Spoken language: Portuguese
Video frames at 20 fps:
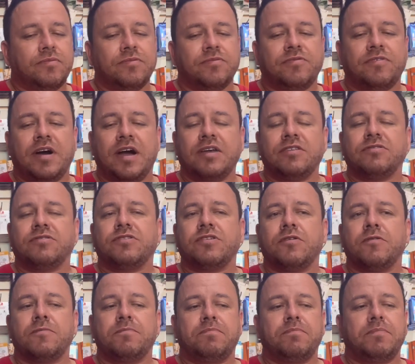faz o
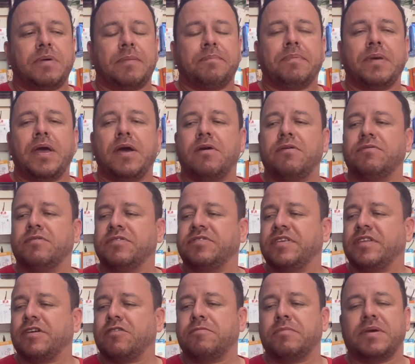seu papel. Você
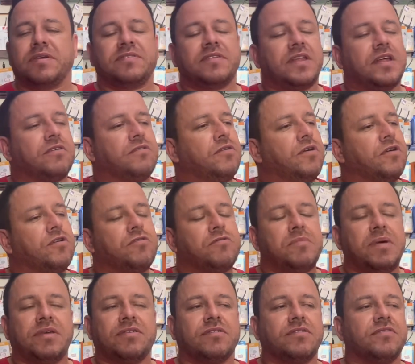está começando agora,
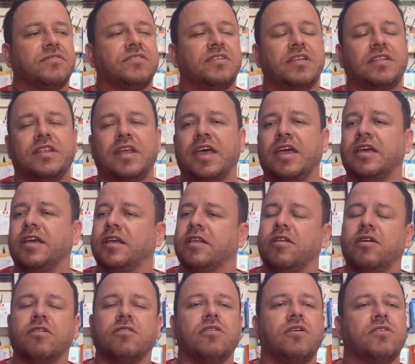começa com o que você tem, que
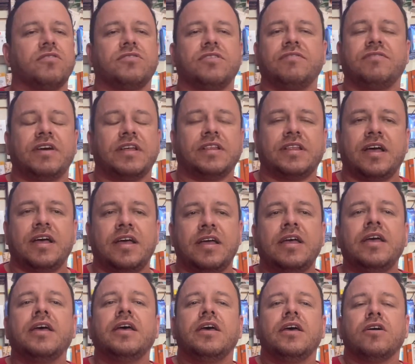logo logo você vai estar tá
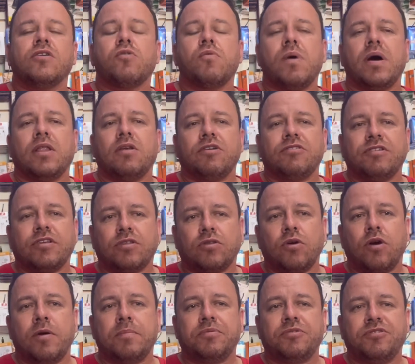com uma loja
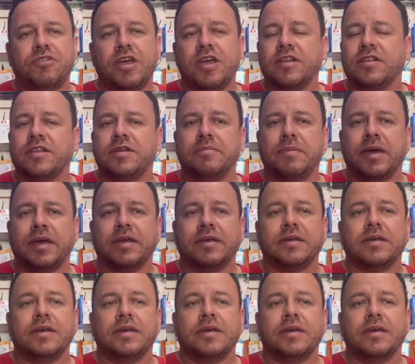top, cheia também.